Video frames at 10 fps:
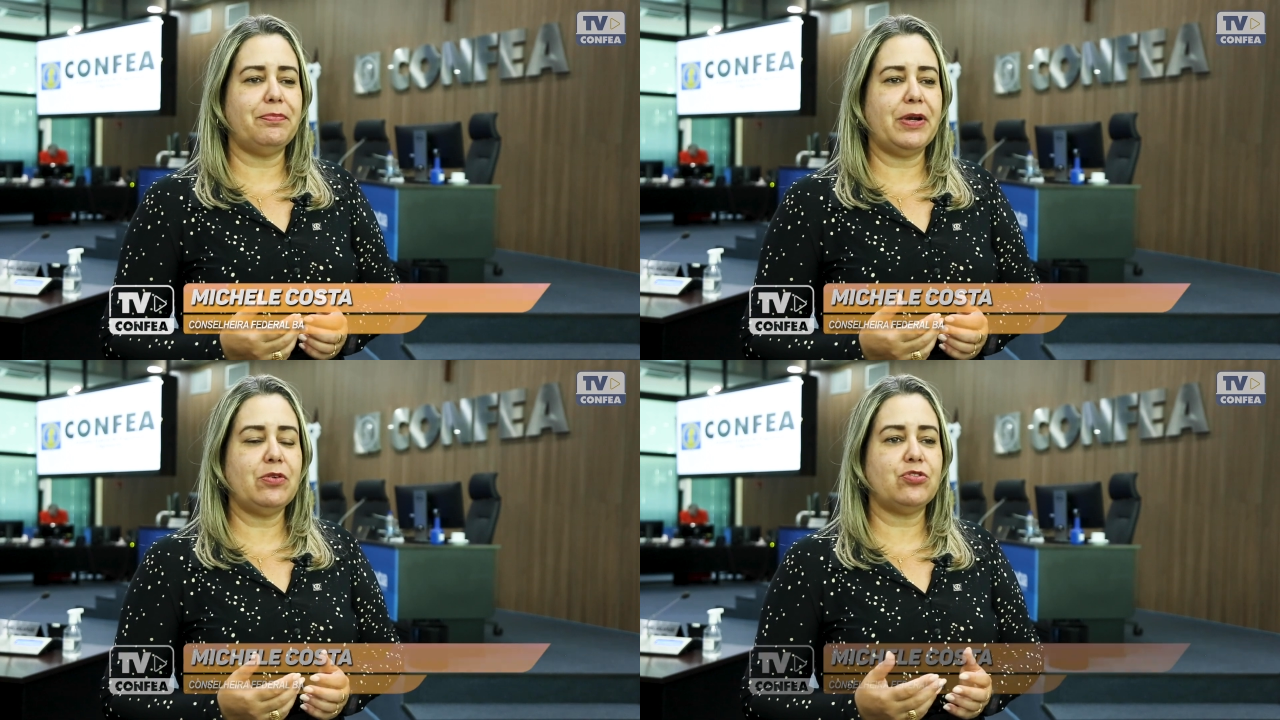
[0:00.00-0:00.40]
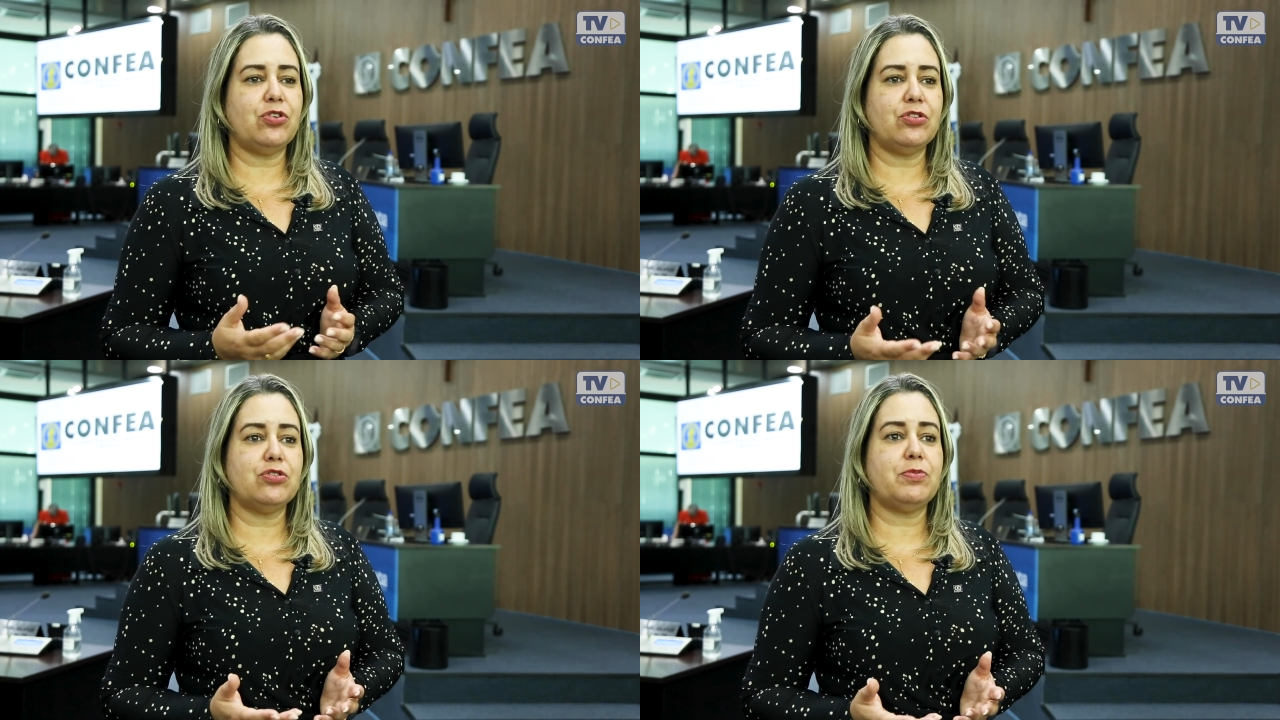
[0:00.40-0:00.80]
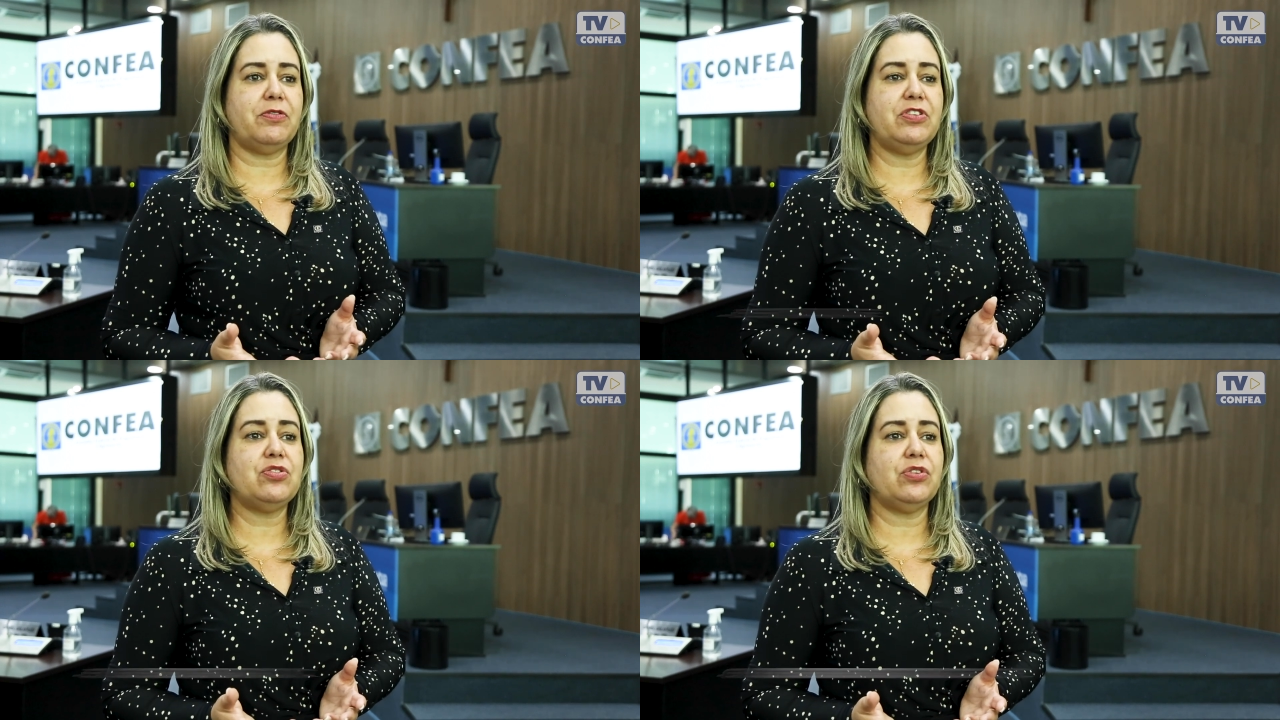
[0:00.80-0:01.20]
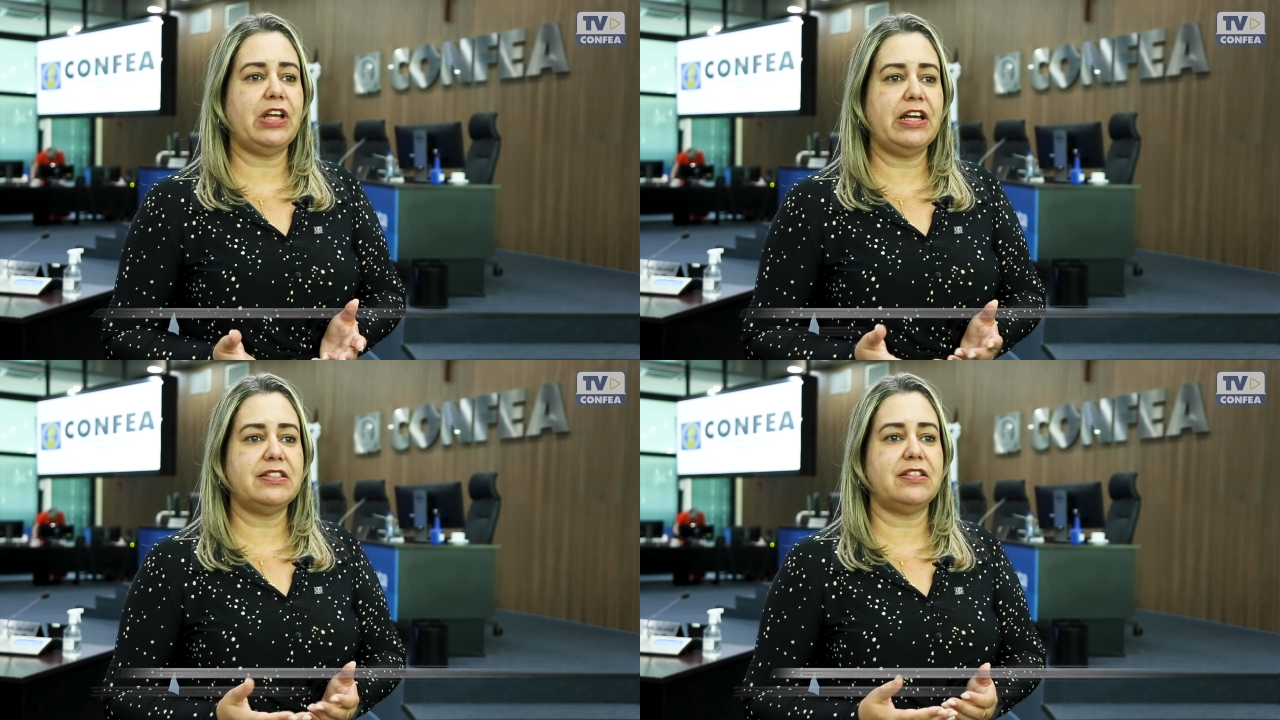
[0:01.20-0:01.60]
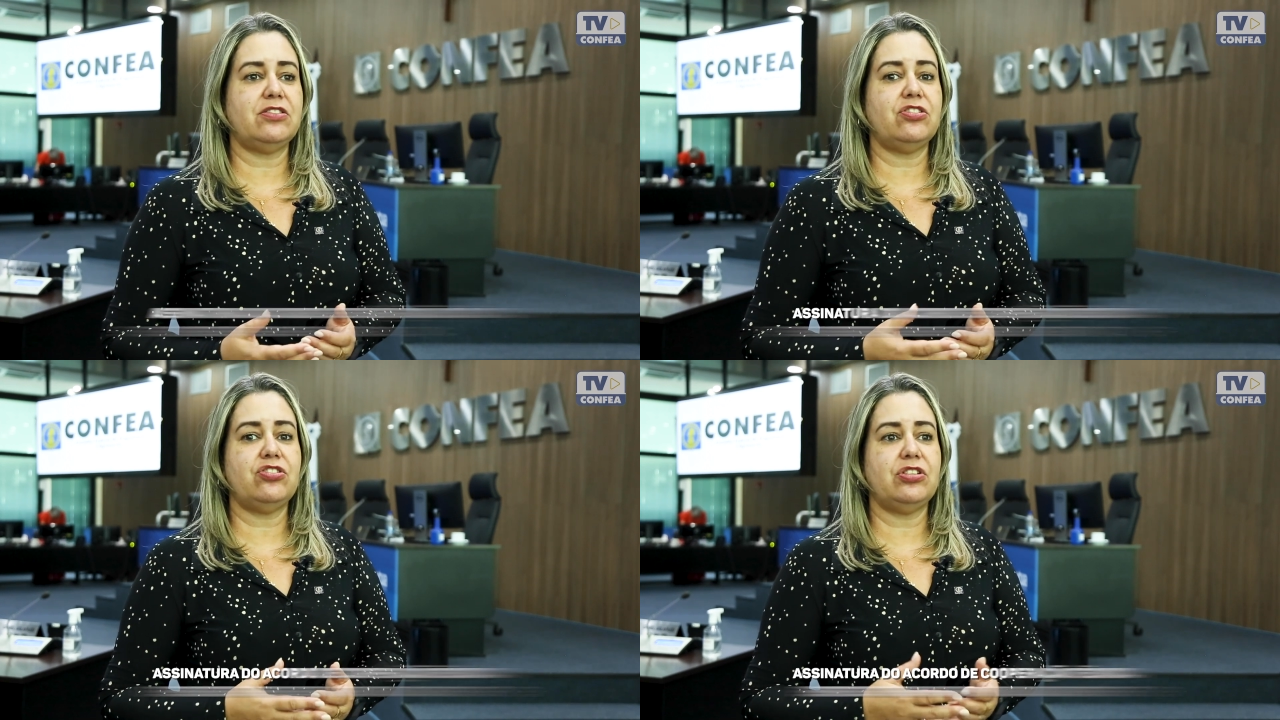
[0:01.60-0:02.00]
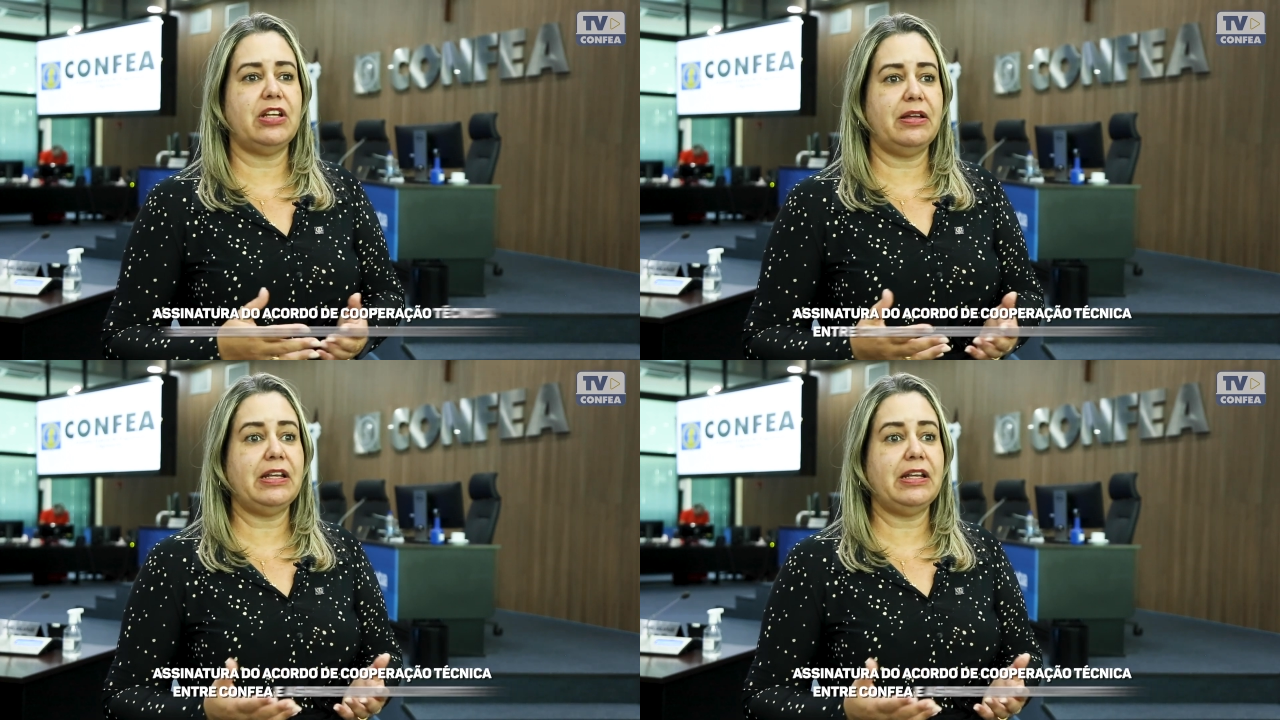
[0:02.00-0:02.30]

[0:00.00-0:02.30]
para os nossos profissionais, que a gente, na,